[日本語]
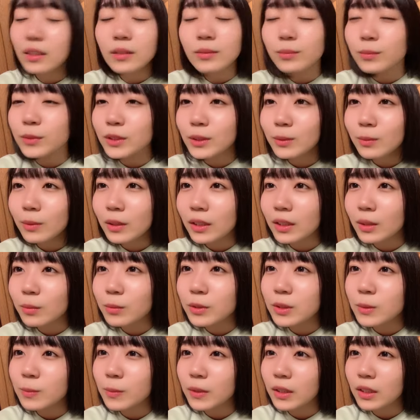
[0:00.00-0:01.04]
ん、虫眼鏡、
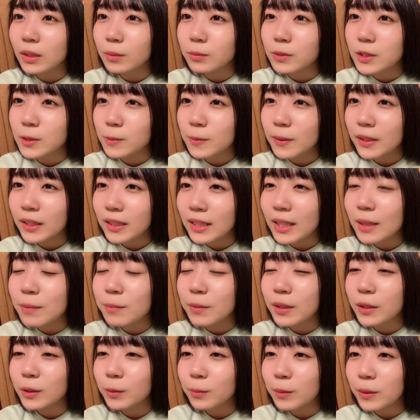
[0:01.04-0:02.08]
虫眼鏡、虫眼鏡、
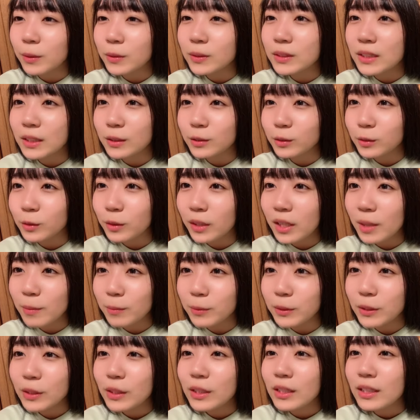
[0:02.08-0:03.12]
メイドメロンさん、
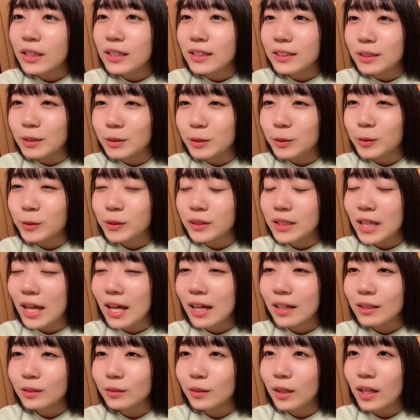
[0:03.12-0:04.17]
グッドゲーム、社長子さん、
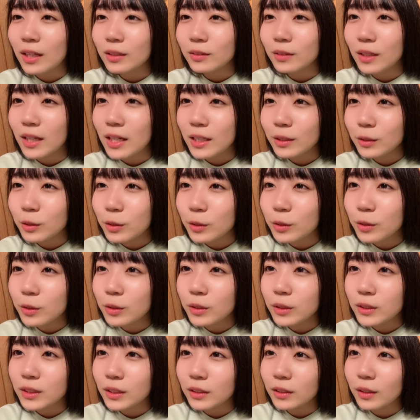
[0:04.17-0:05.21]
ハート、ハート、ハー
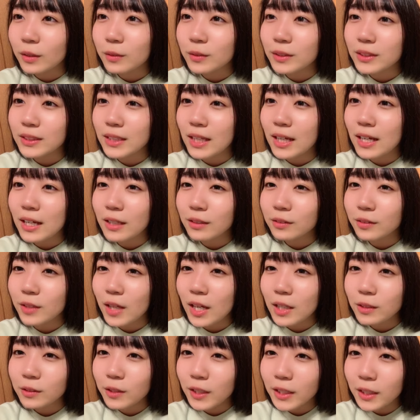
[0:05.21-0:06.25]
ト、桜の木さん、ハート、
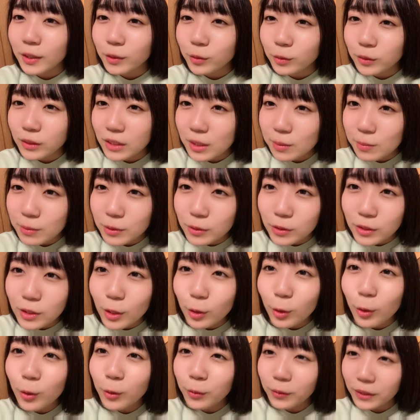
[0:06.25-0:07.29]
ハート、ありがとうございます。そして
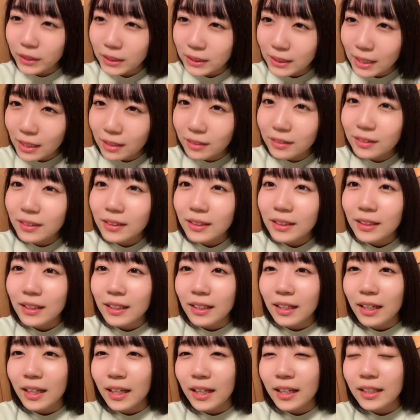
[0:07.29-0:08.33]
トロフィーさん、
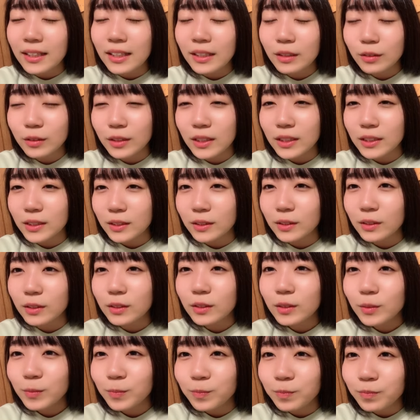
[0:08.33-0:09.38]
えー、ネックレス、
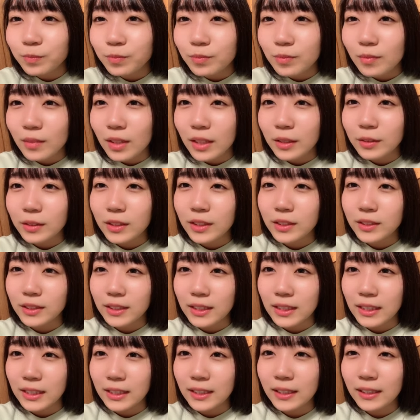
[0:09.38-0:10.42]

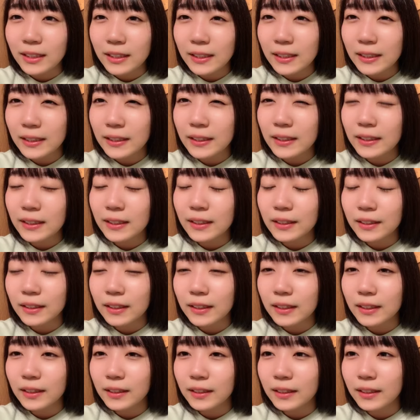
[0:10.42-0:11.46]

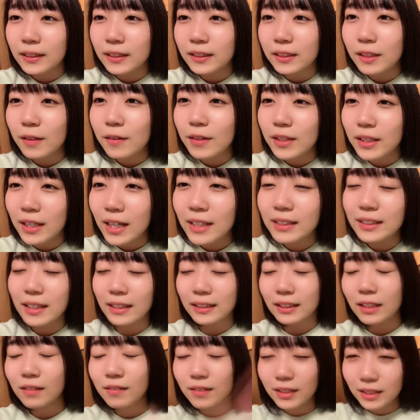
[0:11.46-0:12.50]
ネックレスキラキラキラキラキラキラキラタワーがたったわ
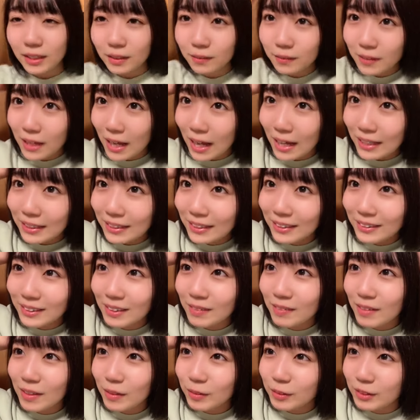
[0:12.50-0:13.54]
たーありがと
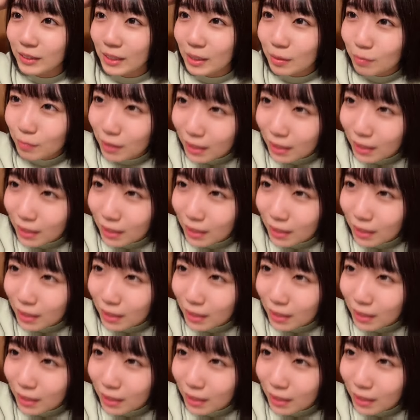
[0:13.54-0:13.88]
うござい